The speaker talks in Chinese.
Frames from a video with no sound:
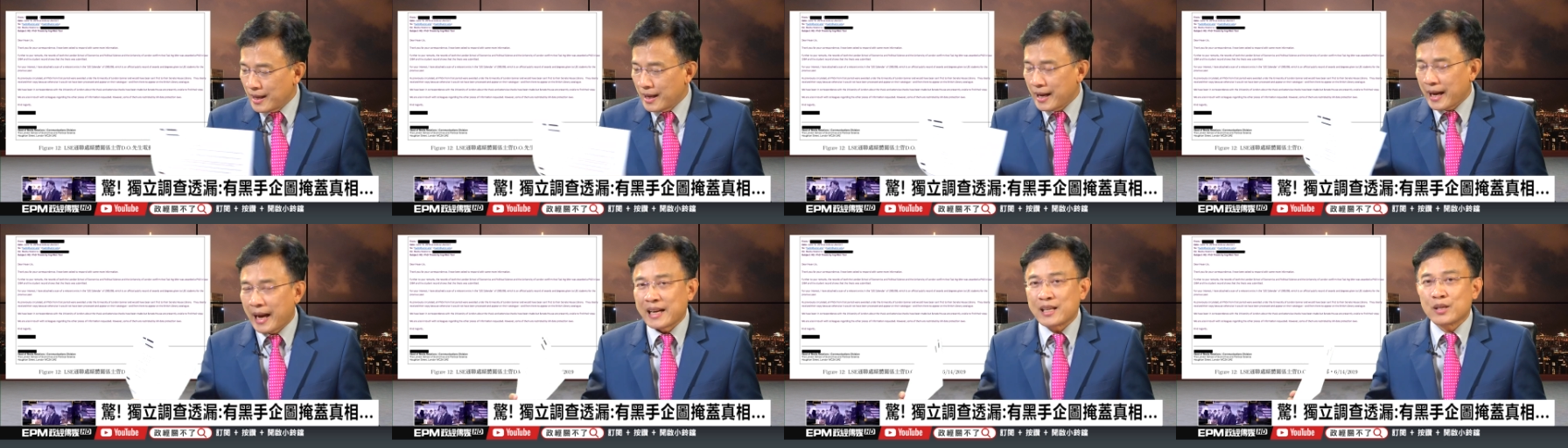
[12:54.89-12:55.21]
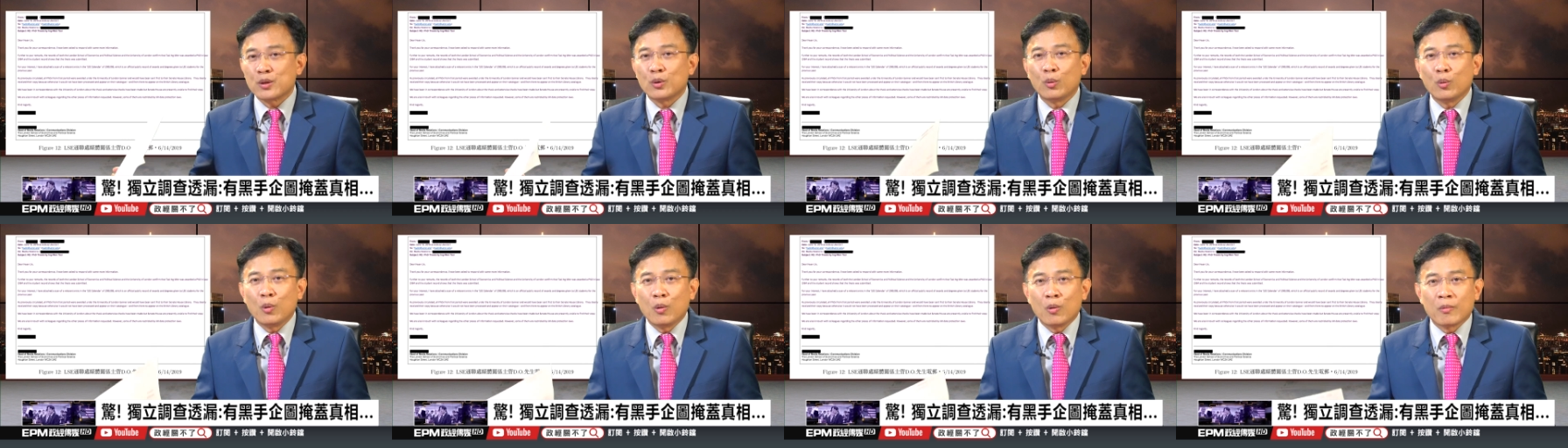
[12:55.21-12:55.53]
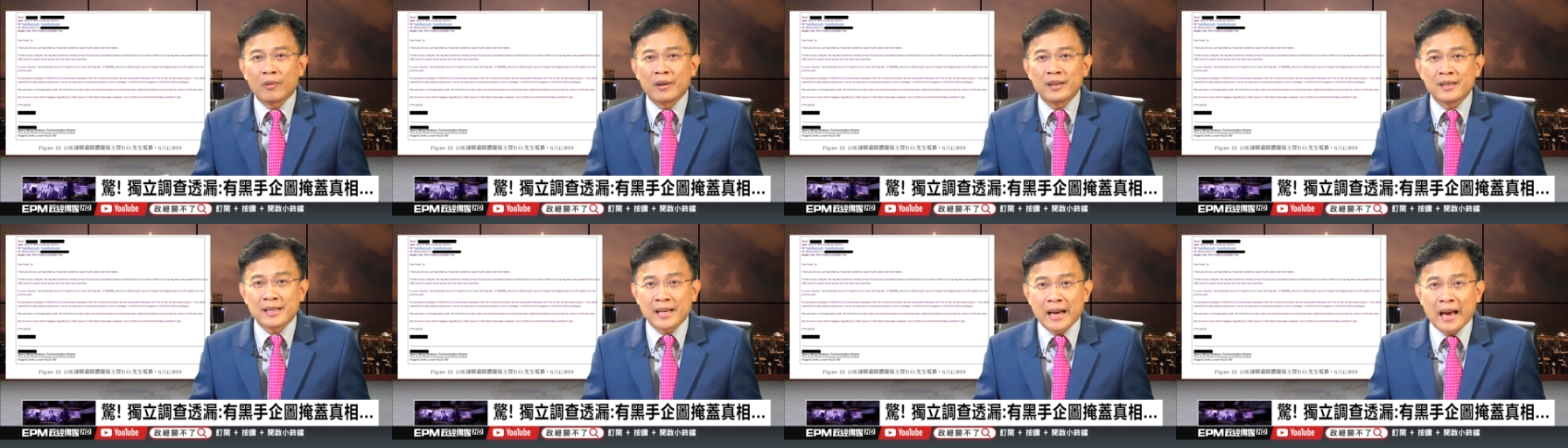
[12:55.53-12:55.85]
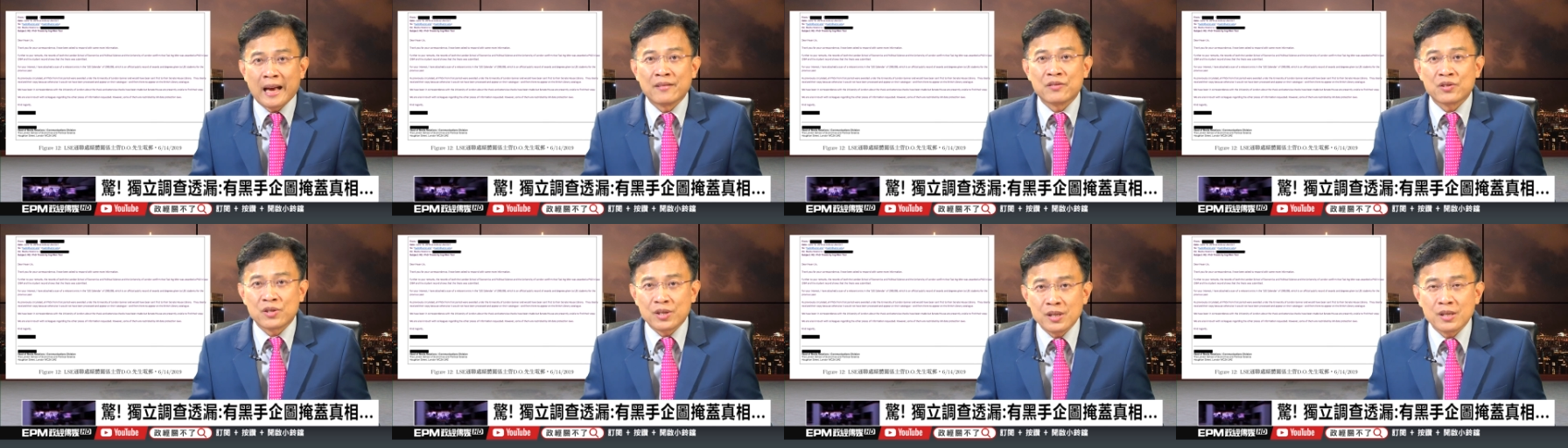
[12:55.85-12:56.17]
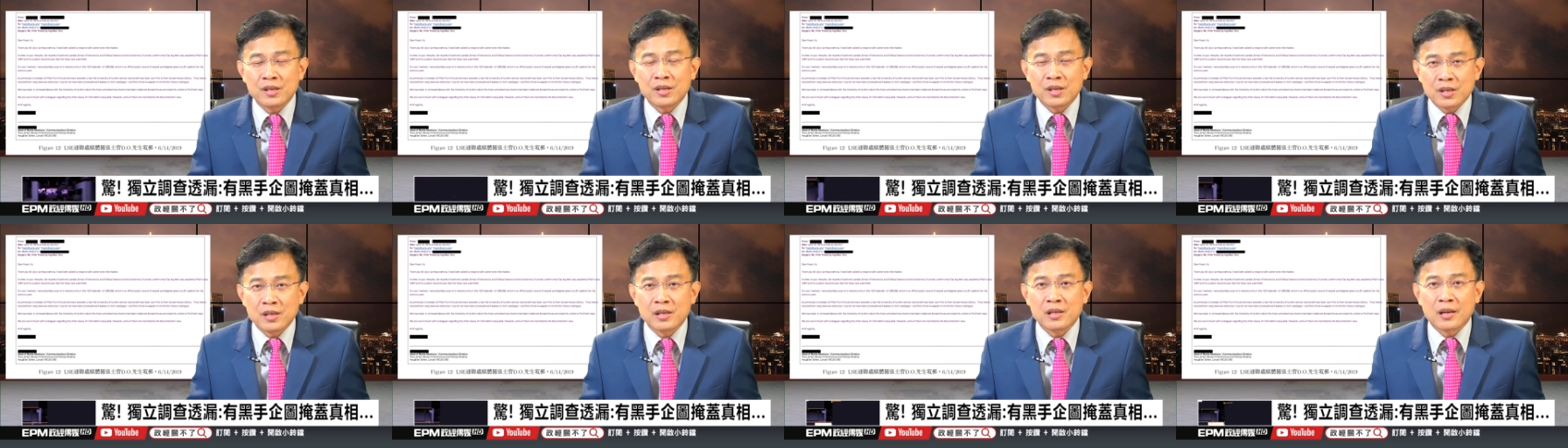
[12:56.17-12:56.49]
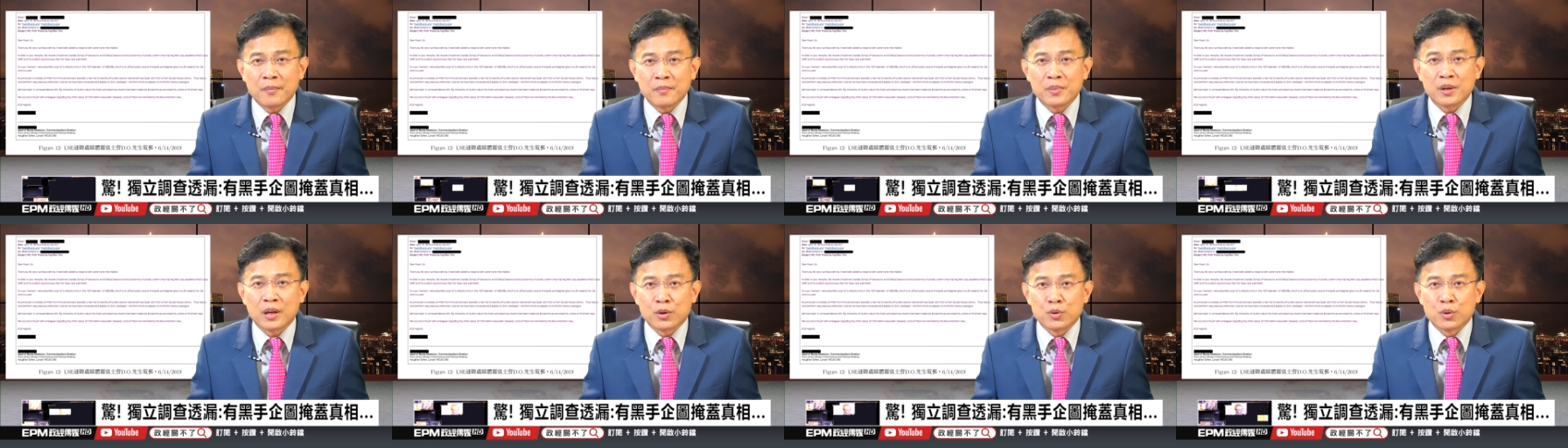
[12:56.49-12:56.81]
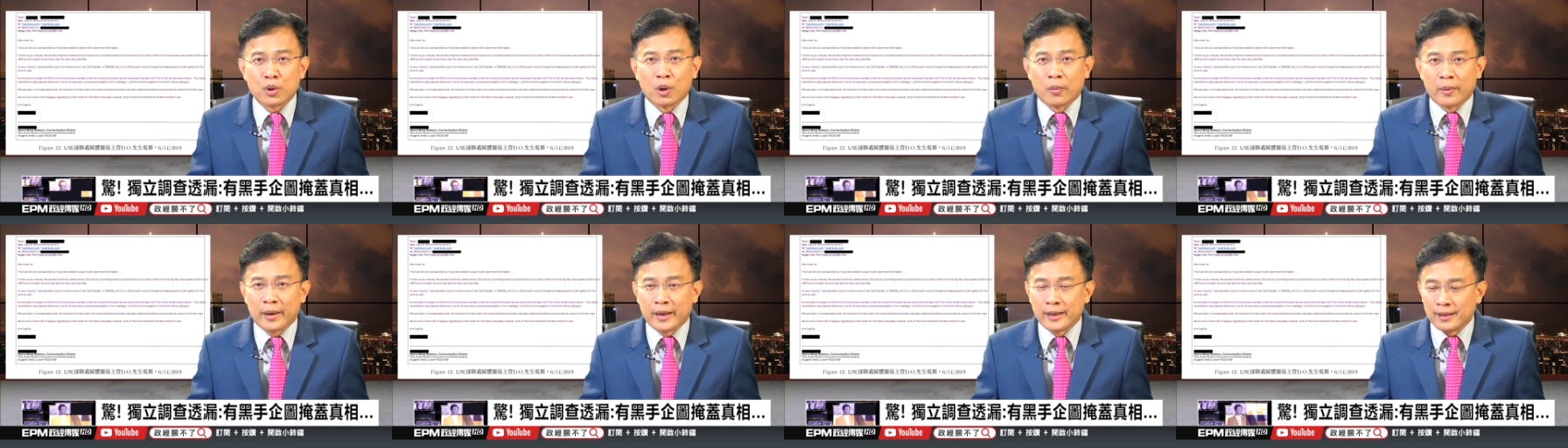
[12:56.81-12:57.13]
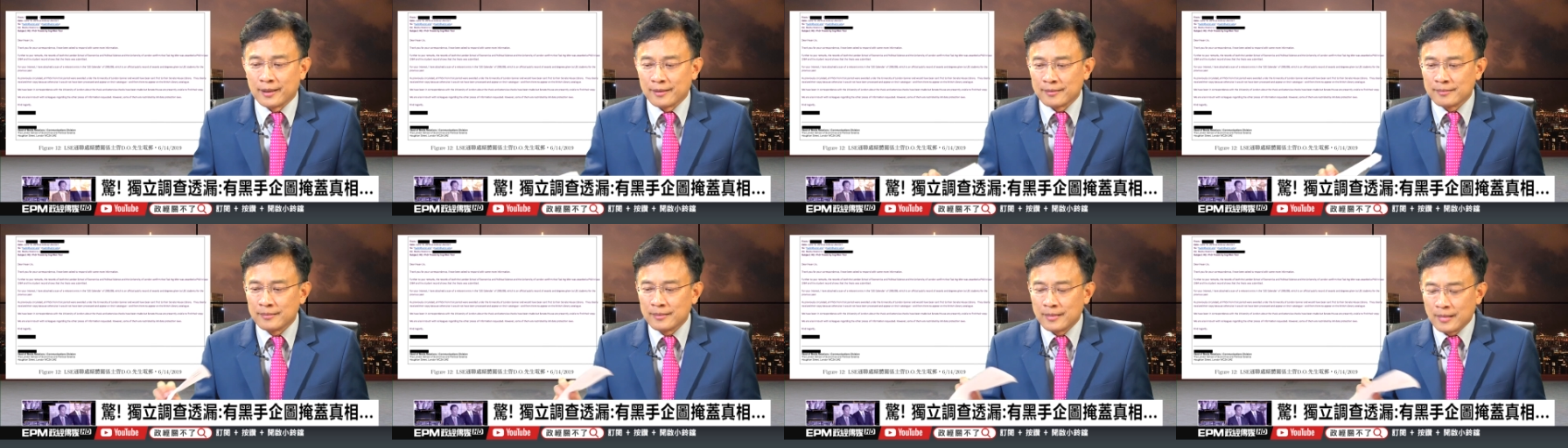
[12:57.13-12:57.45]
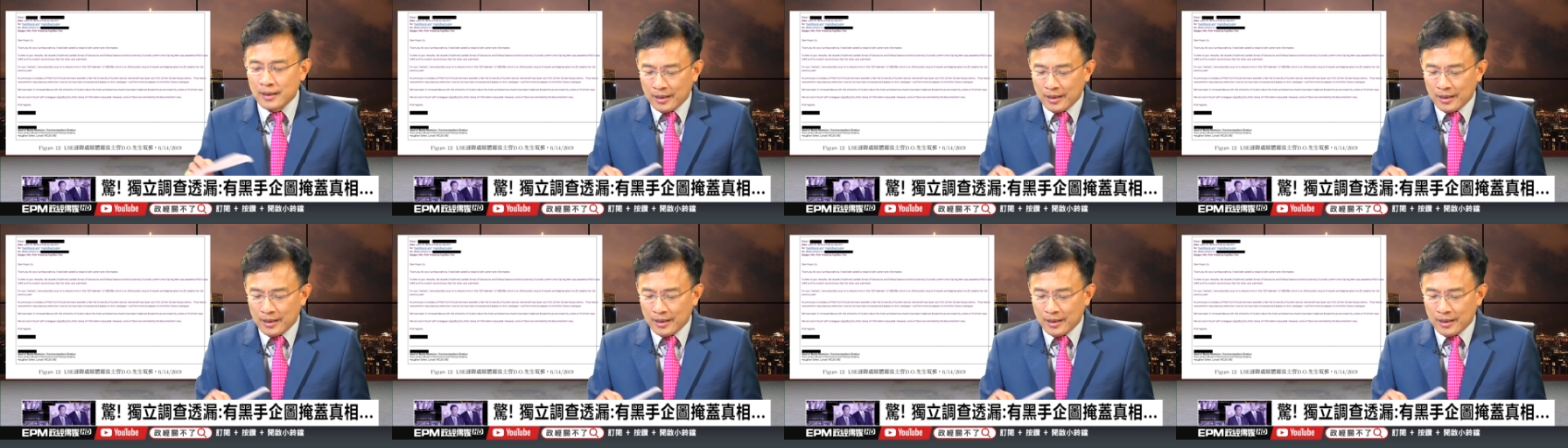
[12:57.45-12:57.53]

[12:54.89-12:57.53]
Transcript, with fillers: 还是论文产制式的人比较权威呢？